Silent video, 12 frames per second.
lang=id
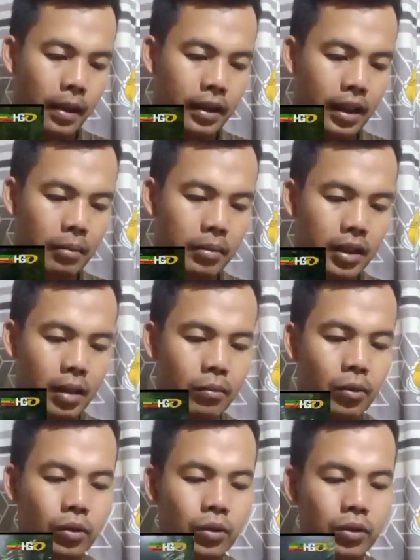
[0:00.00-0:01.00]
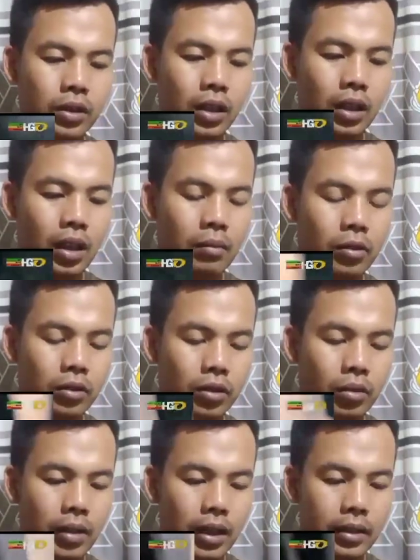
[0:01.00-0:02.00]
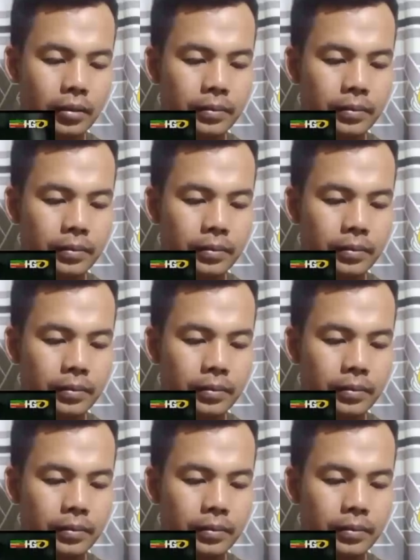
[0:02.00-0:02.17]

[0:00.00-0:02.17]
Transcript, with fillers: yang menyambut Ustadz Abdul Somad